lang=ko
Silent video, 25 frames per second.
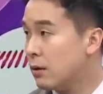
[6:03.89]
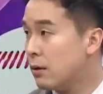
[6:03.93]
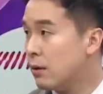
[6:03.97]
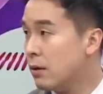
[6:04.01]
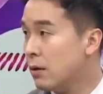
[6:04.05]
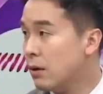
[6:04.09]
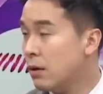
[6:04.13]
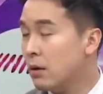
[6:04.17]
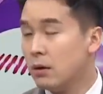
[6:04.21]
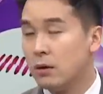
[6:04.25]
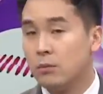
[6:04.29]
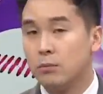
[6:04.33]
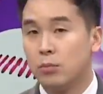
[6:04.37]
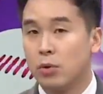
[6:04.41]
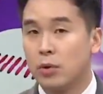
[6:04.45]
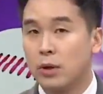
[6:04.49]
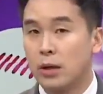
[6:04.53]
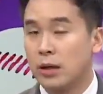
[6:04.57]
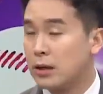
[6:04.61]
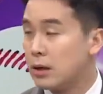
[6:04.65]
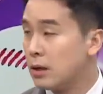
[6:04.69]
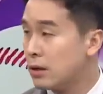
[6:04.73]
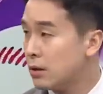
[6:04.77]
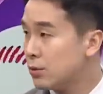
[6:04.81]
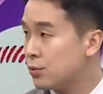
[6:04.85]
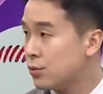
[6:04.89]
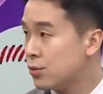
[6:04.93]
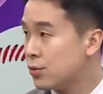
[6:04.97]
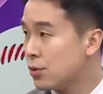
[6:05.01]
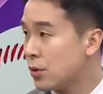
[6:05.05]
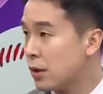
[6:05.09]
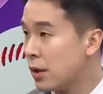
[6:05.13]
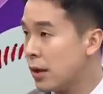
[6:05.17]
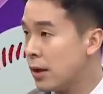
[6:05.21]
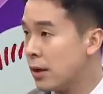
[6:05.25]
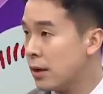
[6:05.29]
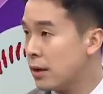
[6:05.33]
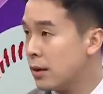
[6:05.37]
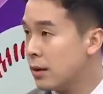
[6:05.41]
음. 뭘 할까요, 도대체?